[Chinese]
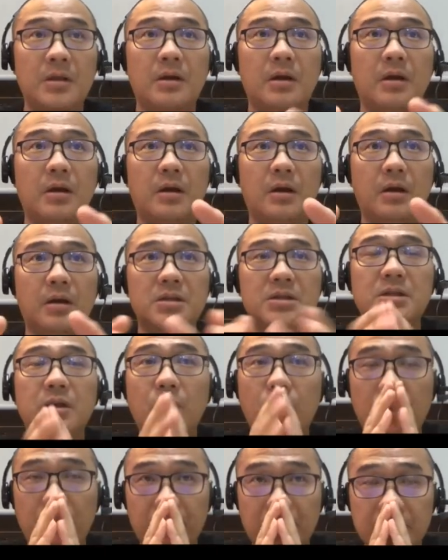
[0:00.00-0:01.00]
呃，像
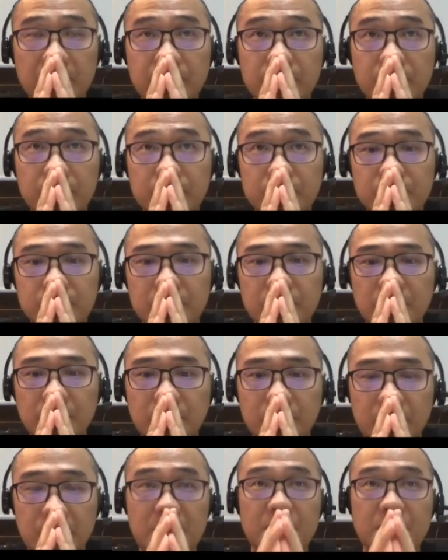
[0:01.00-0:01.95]
我们我